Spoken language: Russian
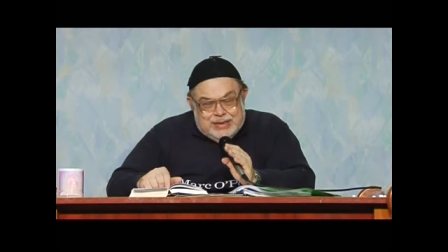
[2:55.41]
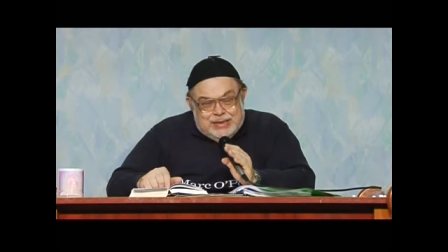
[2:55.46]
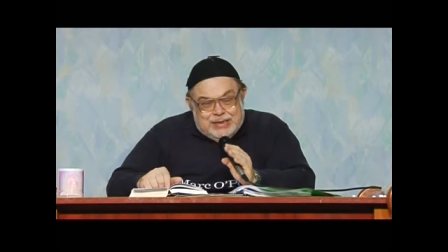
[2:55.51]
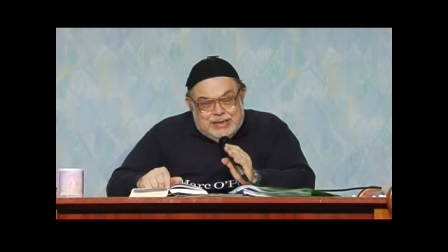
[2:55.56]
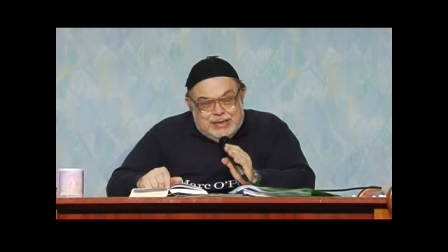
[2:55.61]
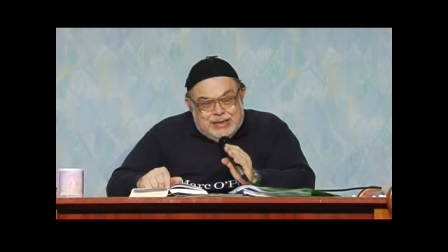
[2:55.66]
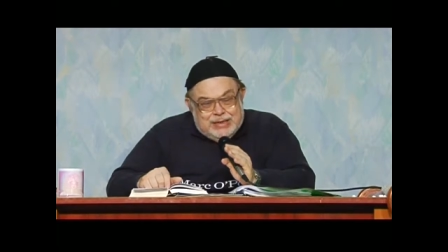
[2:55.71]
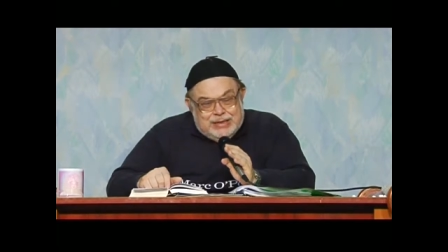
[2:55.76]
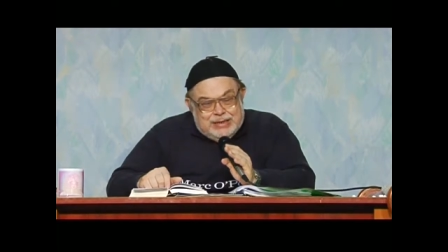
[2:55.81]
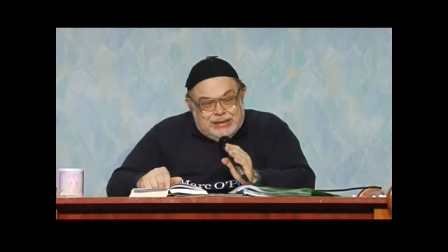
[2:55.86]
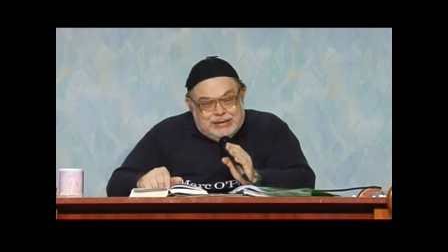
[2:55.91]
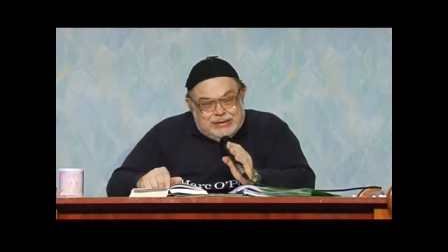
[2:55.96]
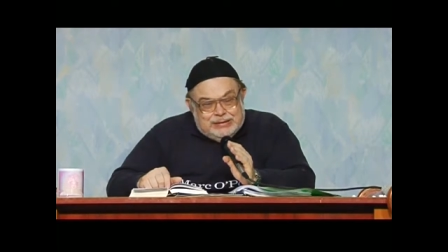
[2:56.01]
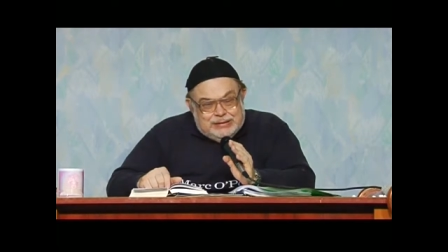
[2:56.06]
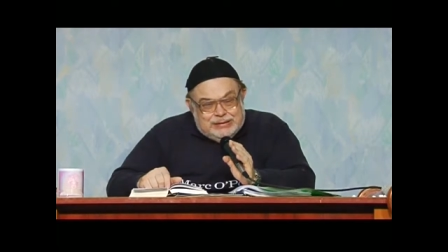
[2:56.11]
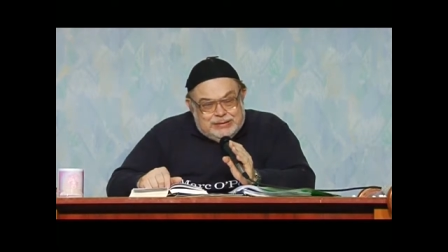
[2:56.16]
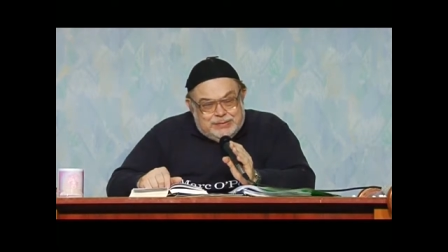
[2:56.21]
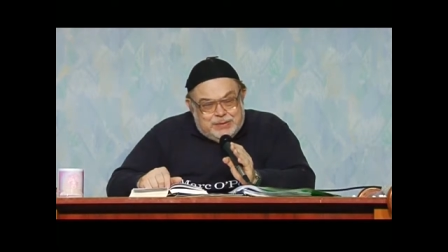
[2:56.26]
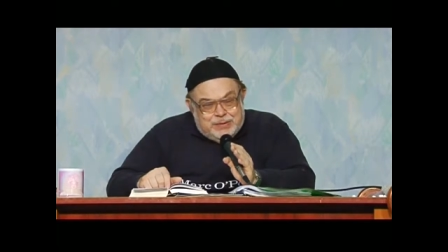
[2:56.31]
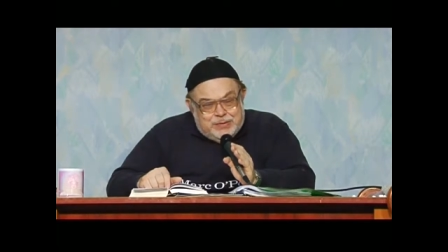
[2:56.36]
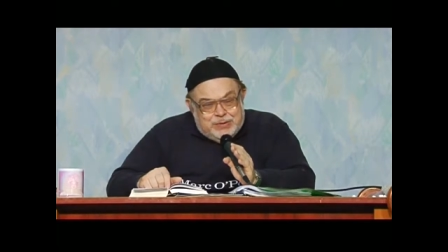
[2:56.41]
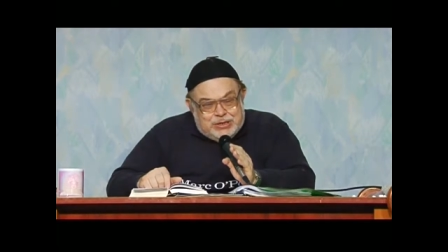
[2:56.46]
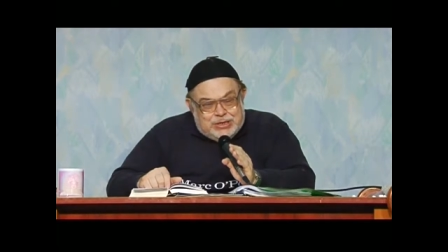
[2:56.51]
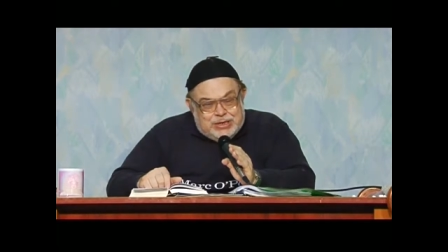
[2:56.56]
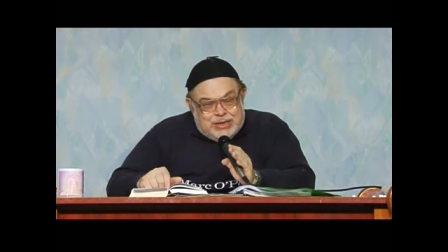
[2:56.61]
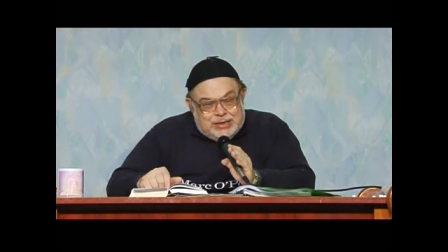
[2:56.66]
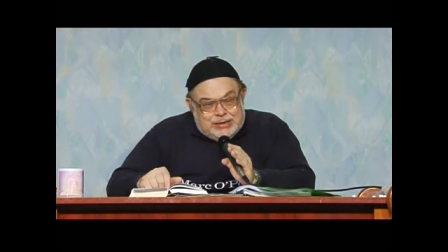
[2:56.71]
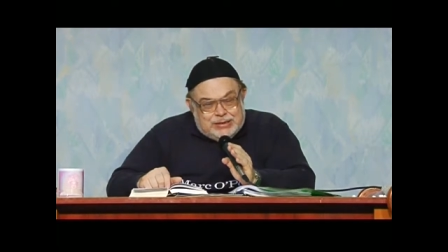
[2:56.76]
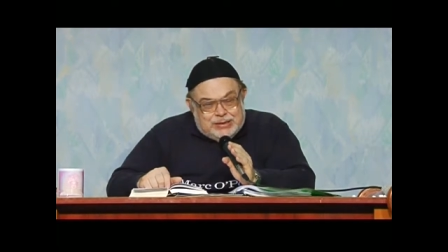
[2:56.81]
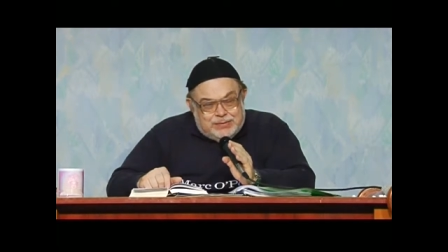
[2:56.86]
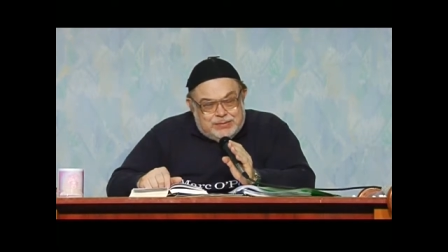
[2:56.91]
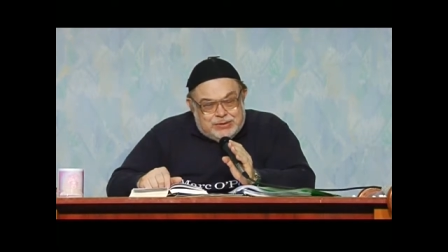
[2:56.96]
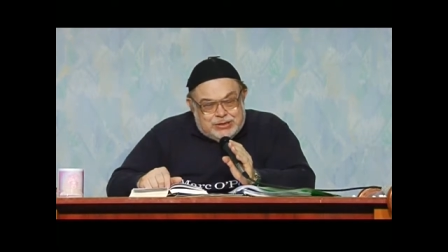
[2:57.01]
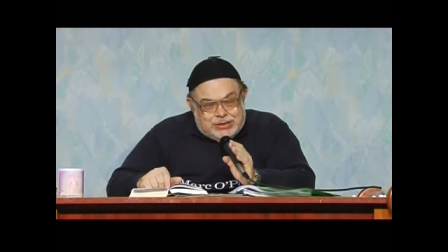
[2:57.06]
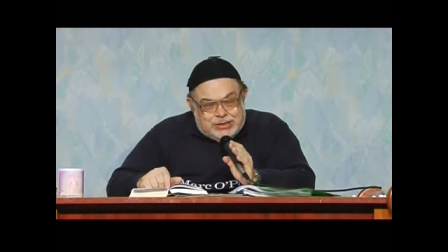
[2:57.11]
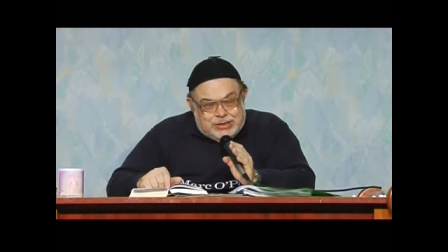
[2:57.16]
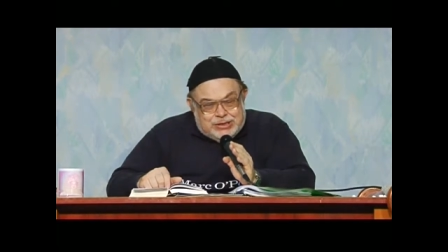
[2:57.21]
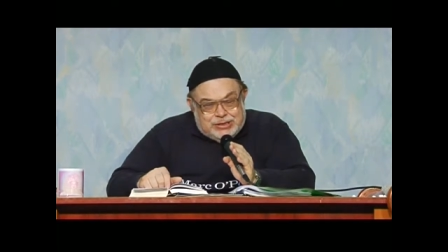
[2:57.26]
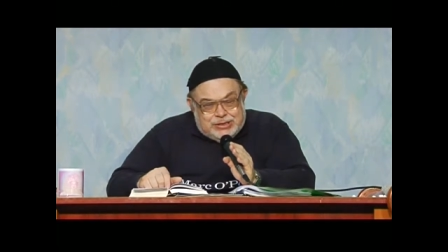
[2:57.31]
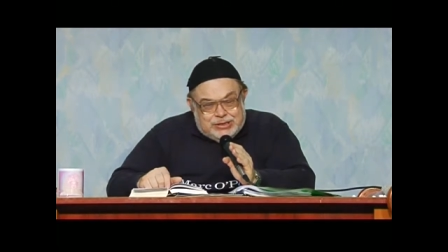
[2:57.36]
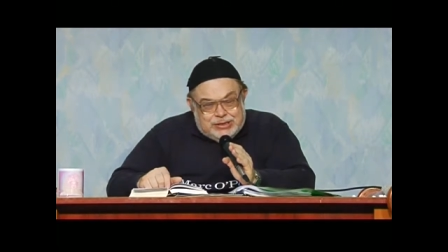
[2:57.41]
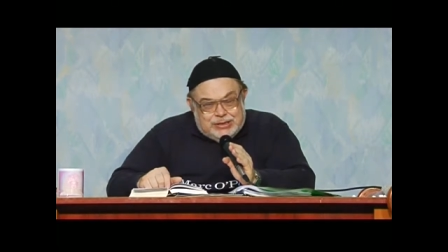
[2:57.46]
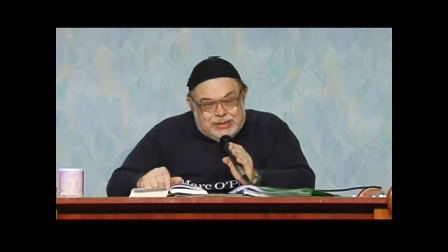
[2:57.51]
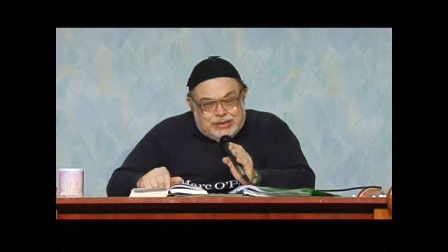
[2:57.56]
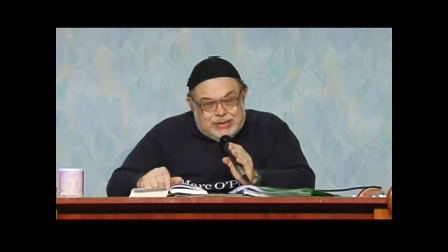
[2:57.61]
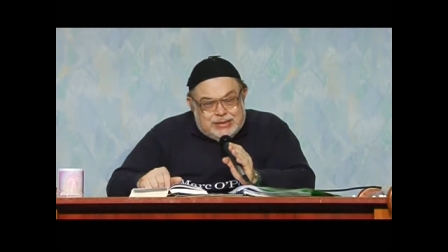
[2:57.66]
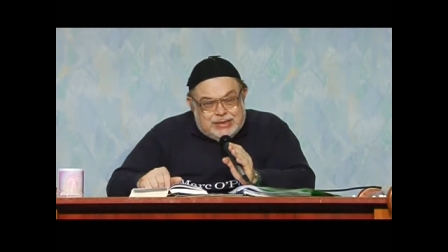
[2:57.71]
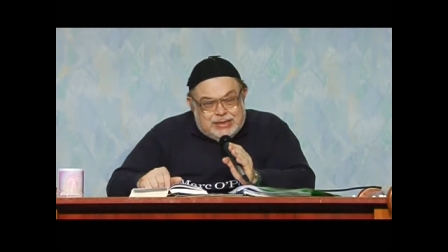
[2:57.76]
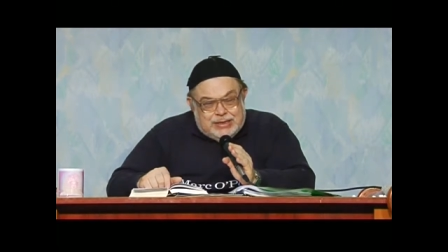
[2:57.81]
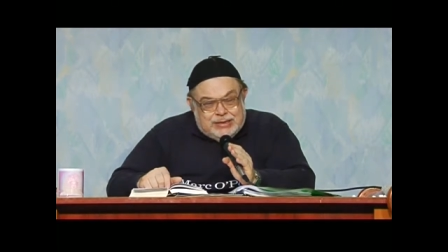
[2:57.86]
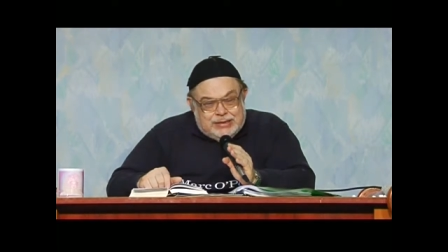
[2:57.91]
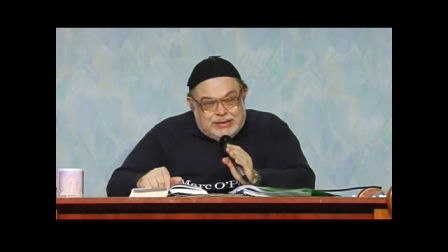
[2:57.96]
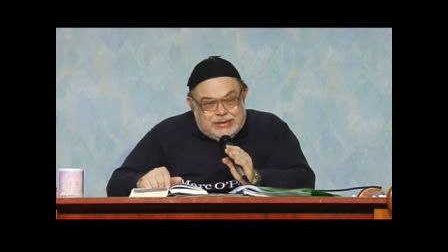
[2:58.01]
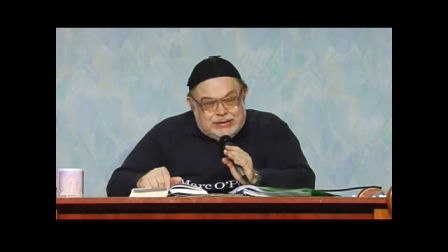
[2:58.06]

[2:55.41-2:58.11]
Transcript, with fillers: или и повышляют обожающие и так далее.